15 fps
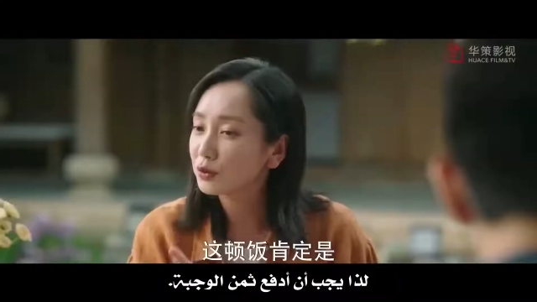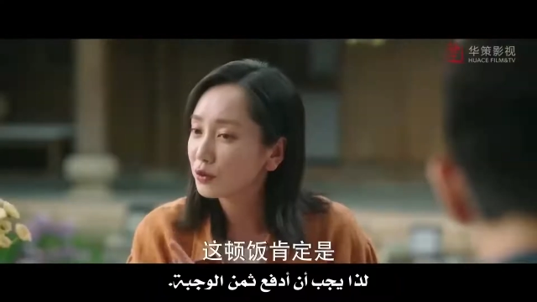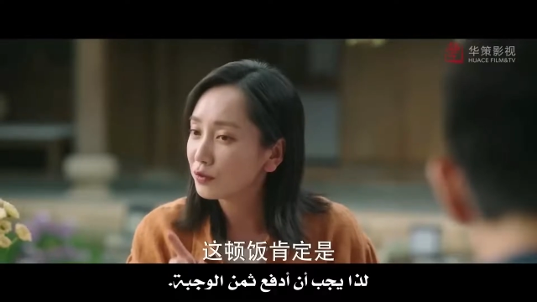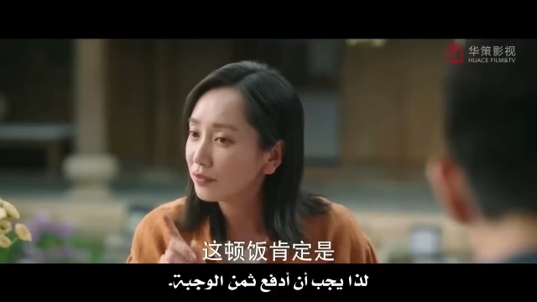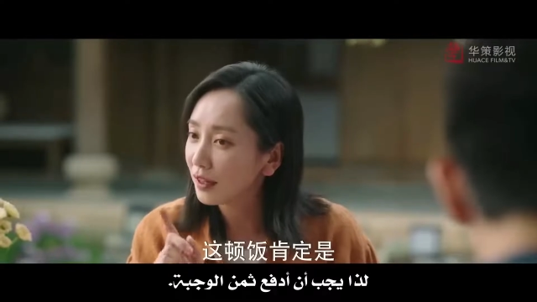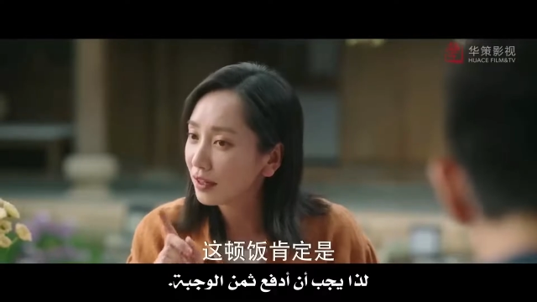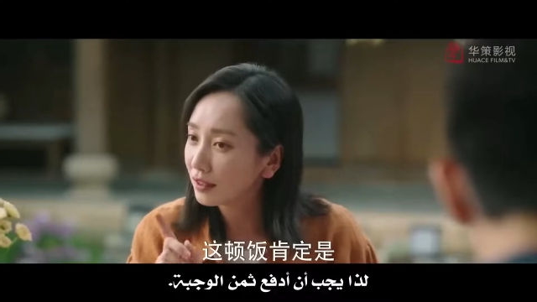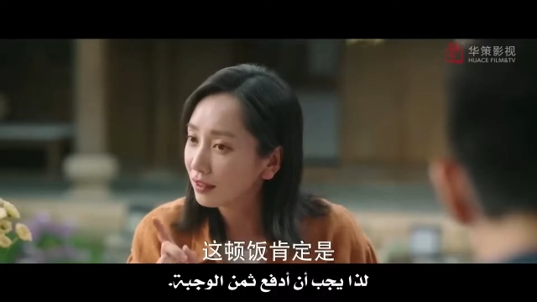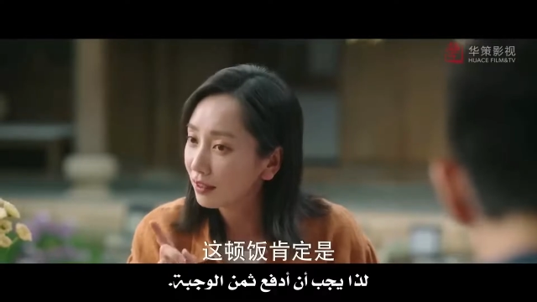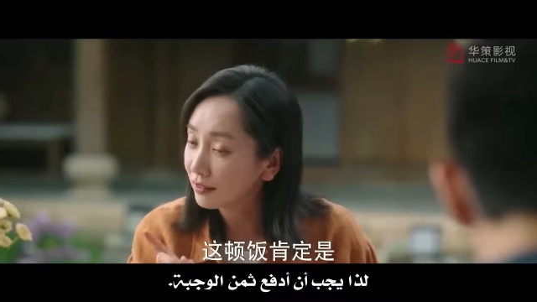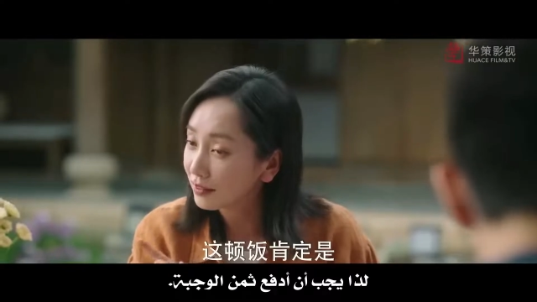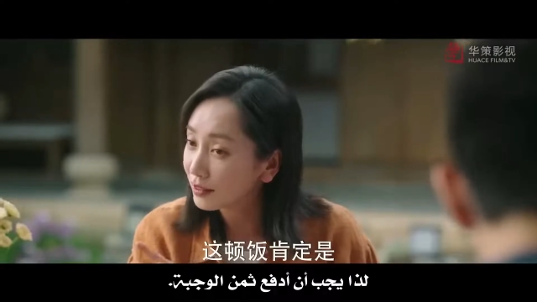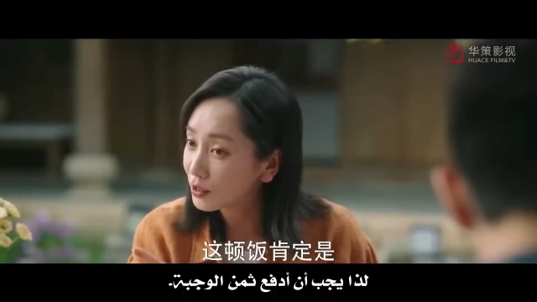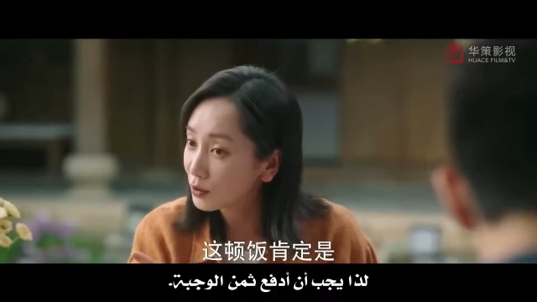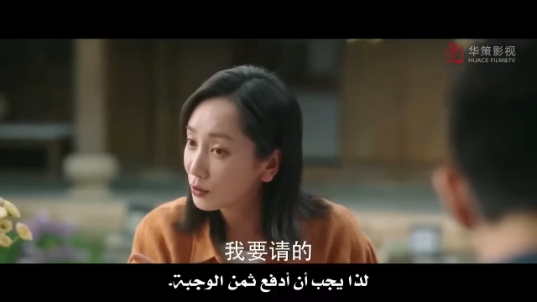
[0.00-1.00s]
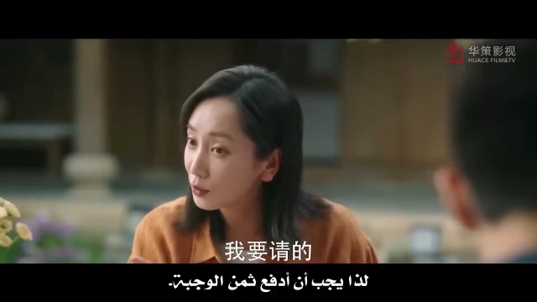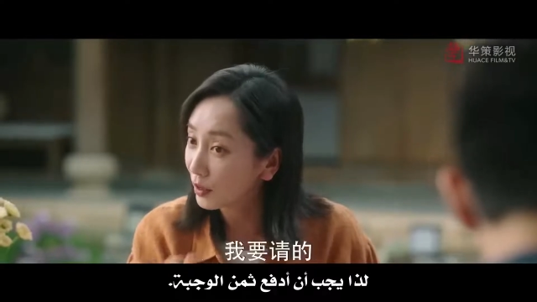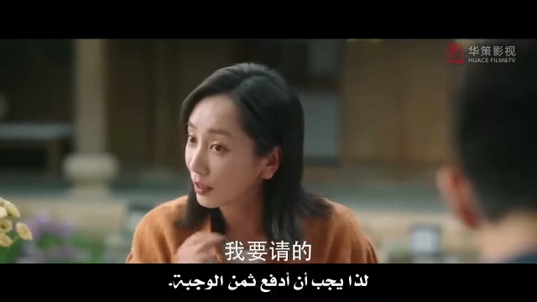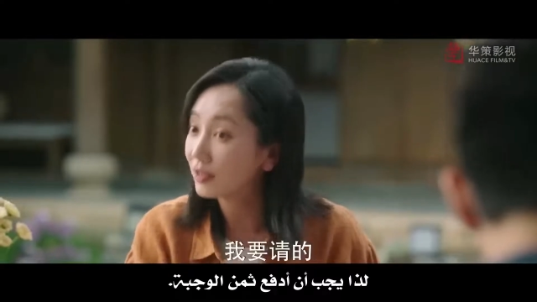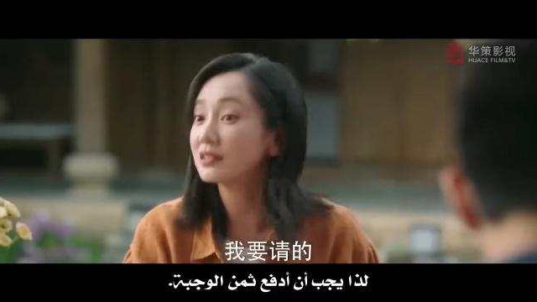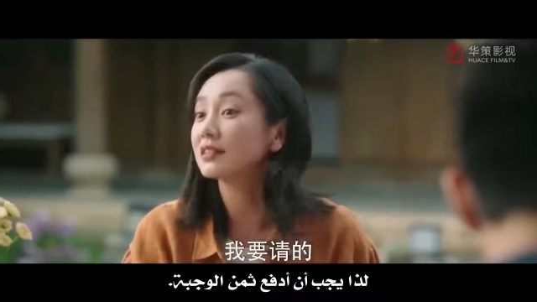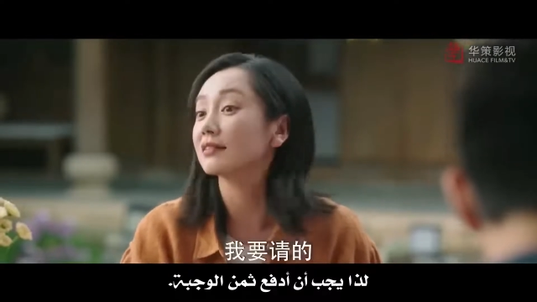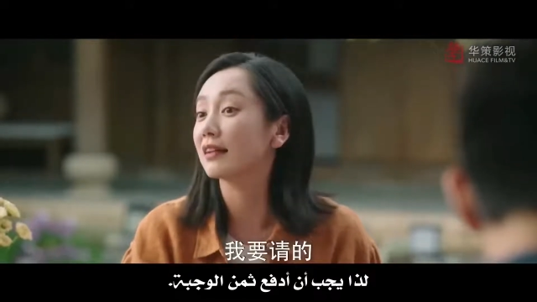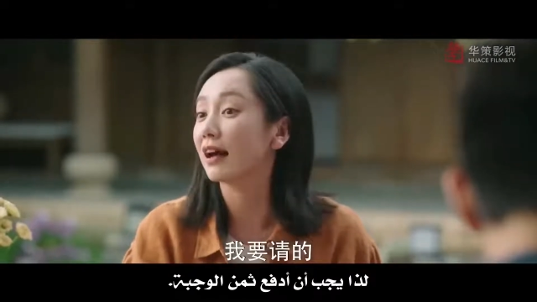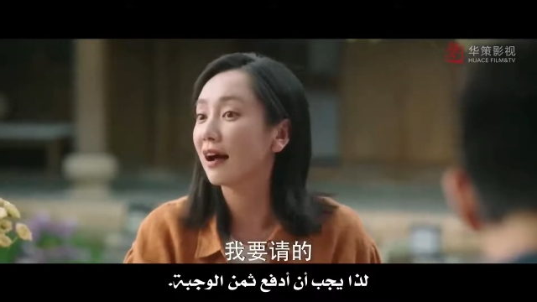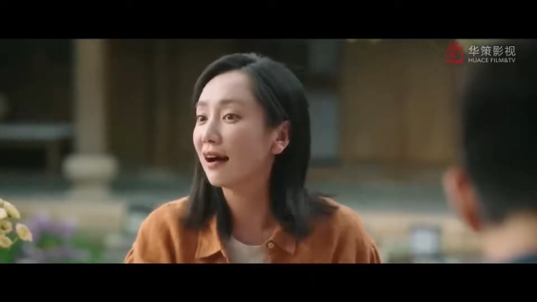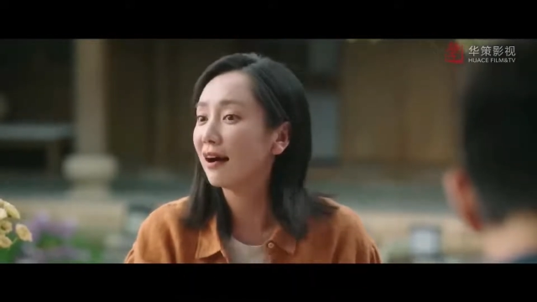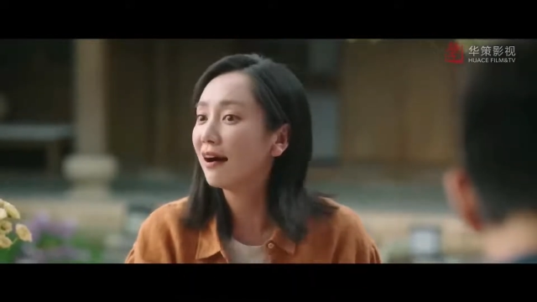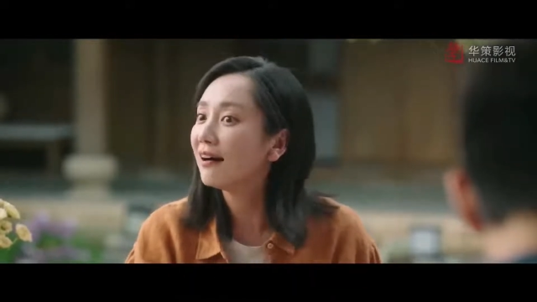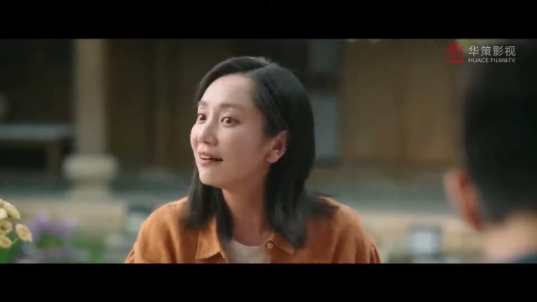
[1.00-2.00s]
饭肯定是我要请的
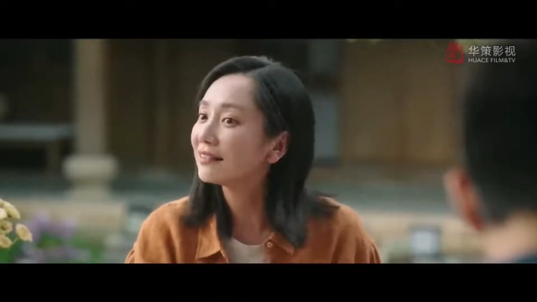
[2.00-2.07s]
啊。